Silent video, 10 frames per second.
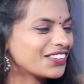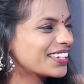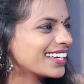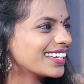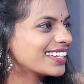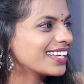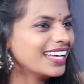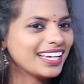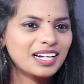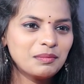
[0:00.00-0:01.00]
ఓకే
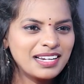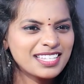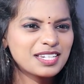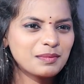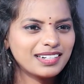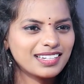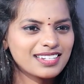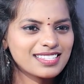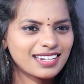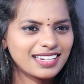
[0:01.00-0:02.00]
ఇంకా మన ఇష్టం
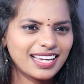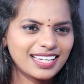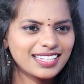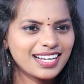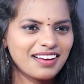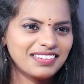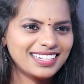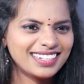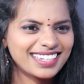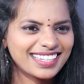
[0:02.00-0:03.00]
అంటారు సార్ ఏది
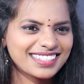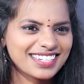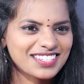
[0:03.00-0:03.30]
కావాలి అంటే అది